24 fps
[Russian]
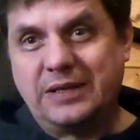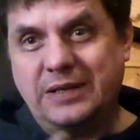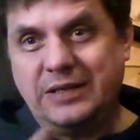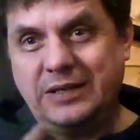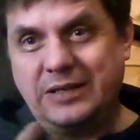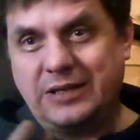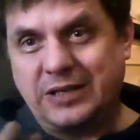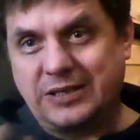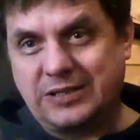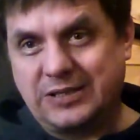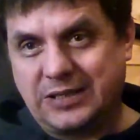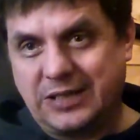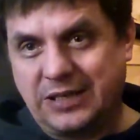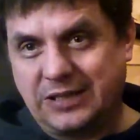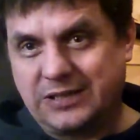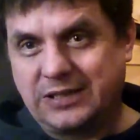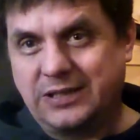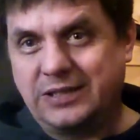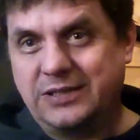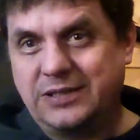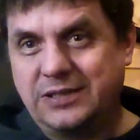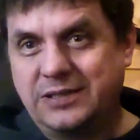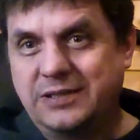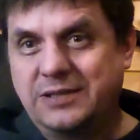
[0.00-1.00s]
и, так
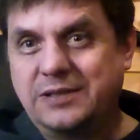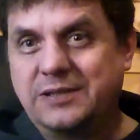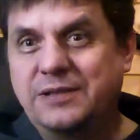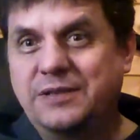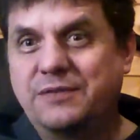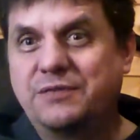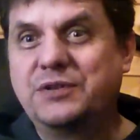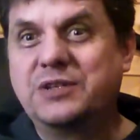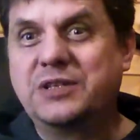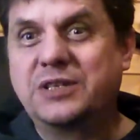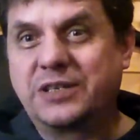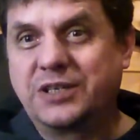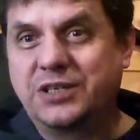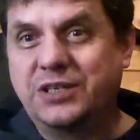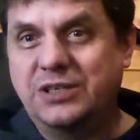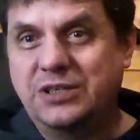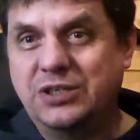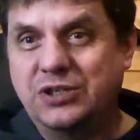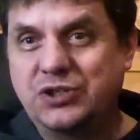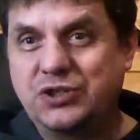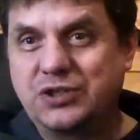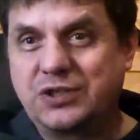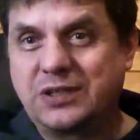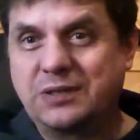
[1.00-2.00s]
сказать, в
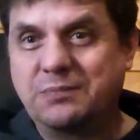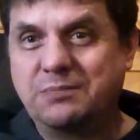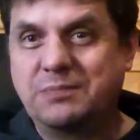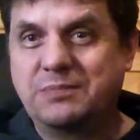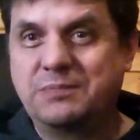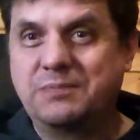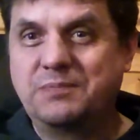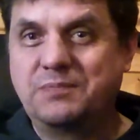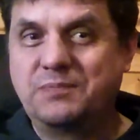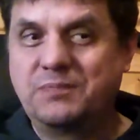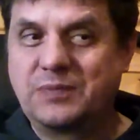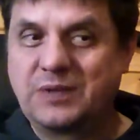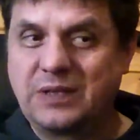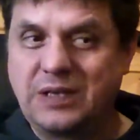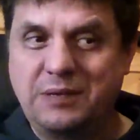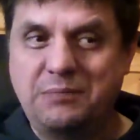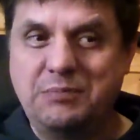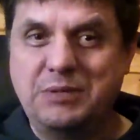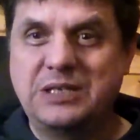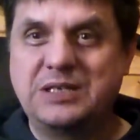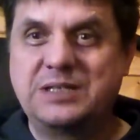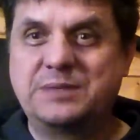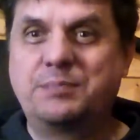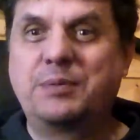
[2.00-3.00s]
энергетическом.
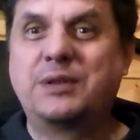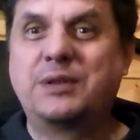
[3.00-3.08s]
Иметь